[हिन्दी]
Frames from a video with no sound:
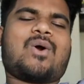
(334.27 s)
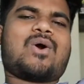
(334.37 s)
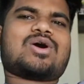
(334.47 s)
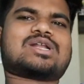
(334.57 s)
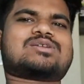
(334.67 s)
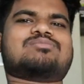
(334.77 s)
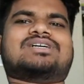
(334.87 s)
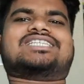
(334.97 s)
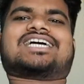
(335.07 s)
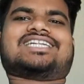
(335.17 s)
और
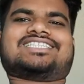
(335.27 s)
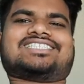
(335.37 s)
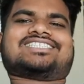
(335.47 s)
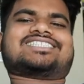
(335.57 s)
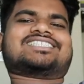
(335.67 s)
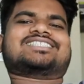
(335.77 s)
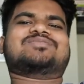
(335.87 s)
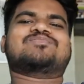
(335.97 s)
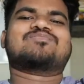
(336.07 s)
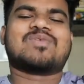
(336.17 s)
मज़े करते हैं
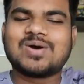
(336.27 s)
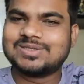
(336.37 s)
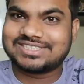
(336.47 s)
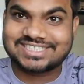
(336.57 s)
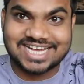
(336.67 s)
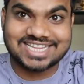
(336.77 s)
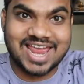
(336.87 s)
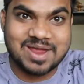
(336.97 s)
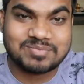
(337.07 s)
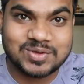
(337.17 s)
बहुत ज़्यादा
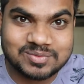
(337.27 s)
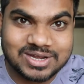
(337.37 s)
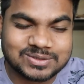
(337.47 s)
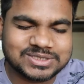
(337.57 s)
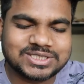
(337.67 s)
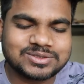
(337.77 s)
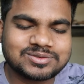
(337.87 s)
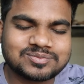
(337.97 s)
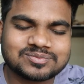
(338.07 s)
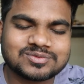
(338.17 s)
हैप्पी हूँ मैं खुशी
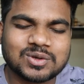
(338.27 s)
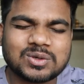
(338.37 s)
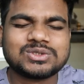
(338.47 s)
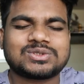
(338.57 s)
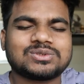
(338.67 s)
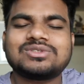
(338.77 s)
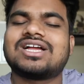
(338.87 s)
हूँ खुश हूँ